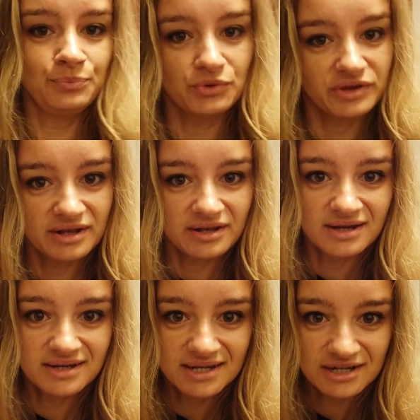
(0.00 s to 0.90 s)
Und dann
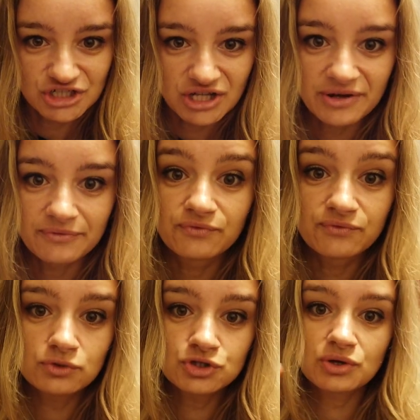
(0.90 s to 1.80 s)
kann der Tag starten.
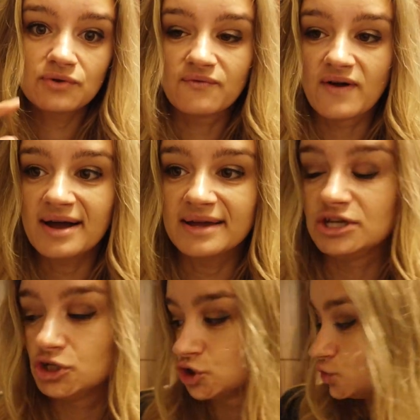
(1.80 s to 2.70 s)
Frühstücken war ich